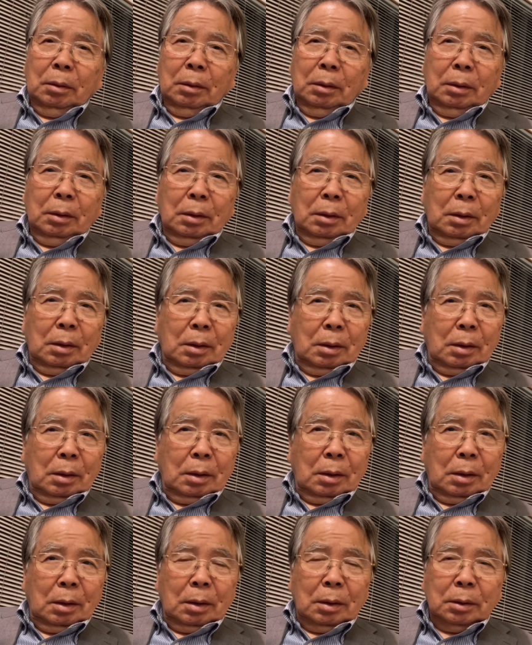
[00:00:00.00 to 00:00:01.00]
い
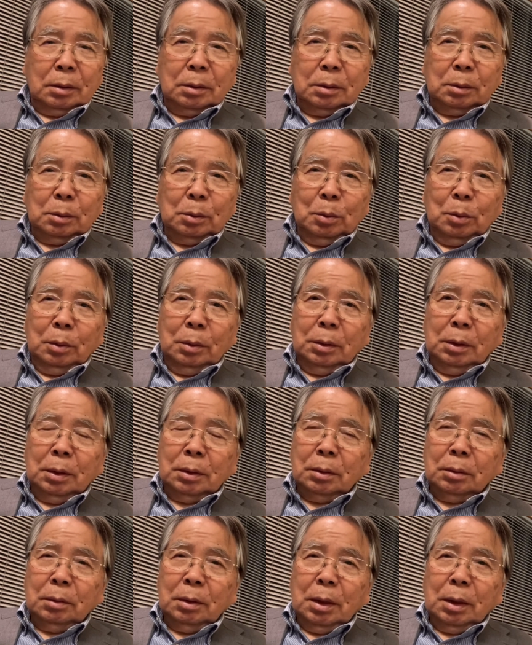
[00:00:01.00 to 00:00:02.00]
やすごいで
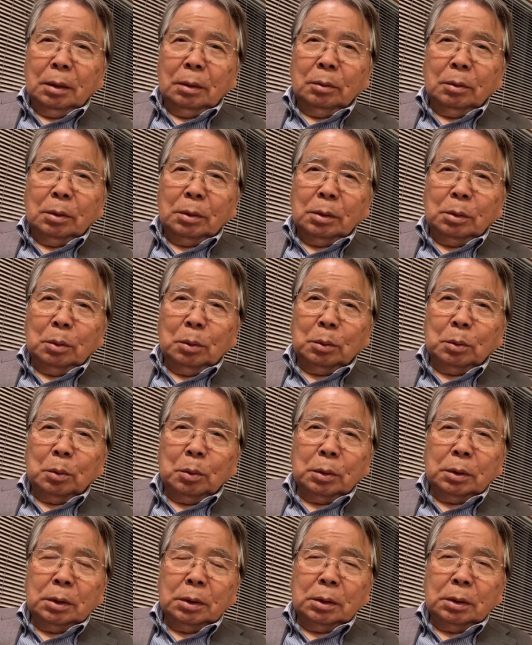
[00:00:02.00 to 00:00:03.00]
すねという
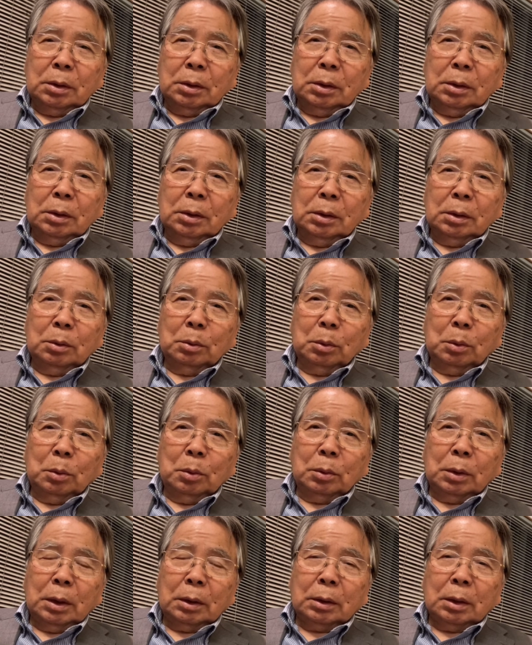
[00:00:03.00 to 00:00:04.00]
驚きのよう
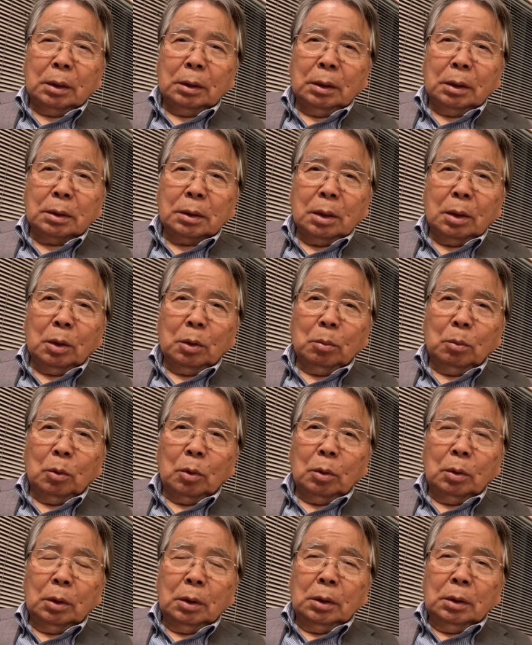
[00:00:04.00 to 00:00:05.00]
だったんですけれども
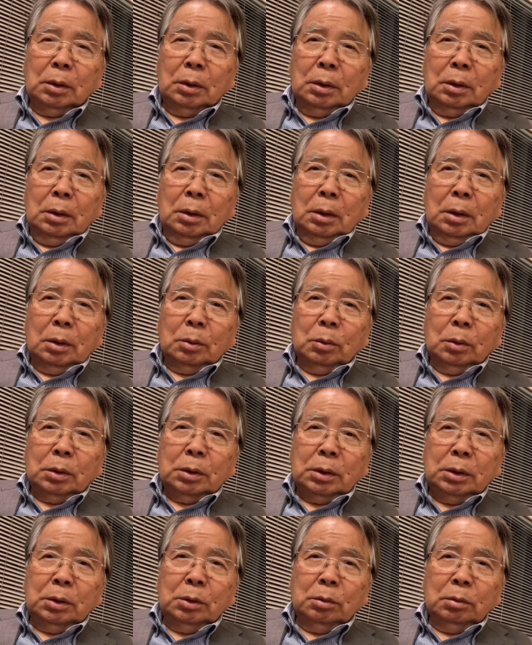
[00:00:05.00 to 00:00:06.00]
あの
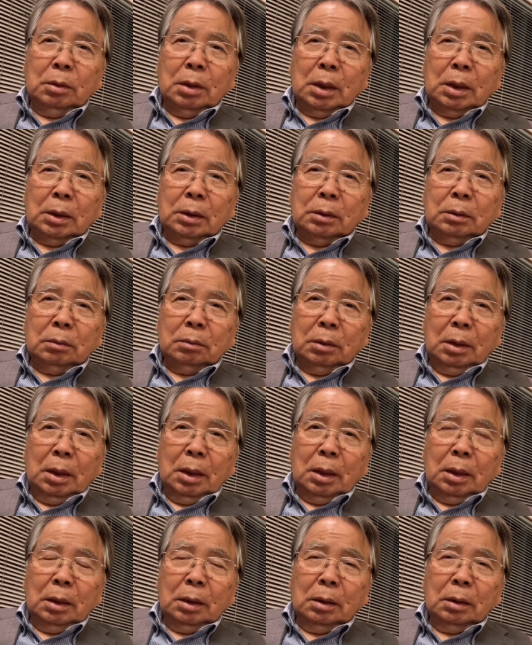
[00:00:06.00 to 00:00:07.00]
シジュウカラっていう
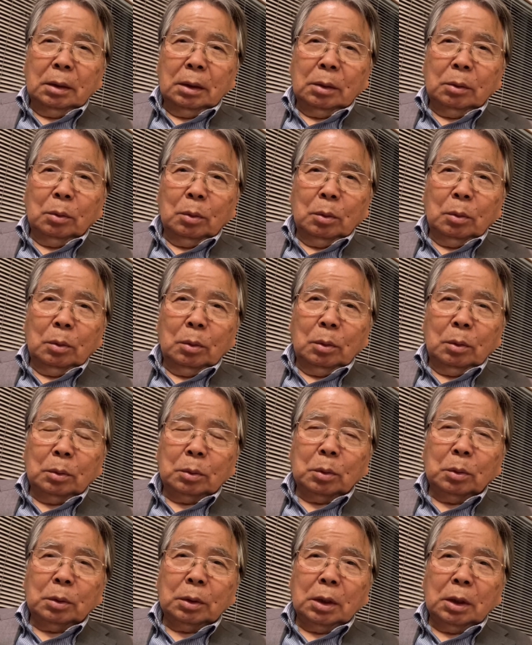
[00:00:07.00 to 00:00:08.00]
ねあの
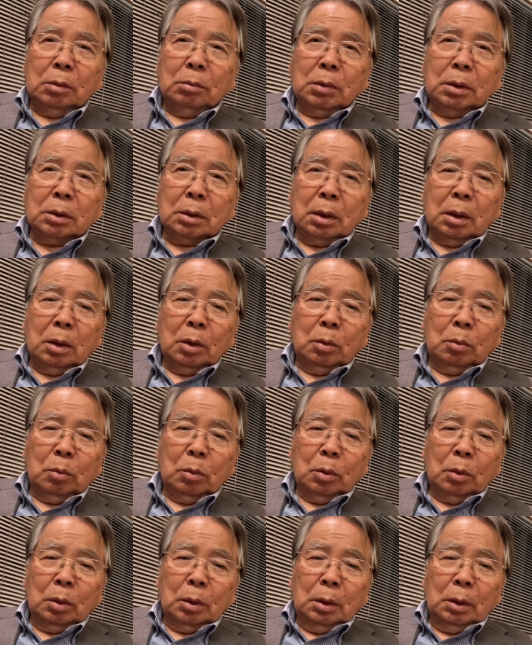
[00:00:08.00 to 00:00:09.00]
鳥がいますけれども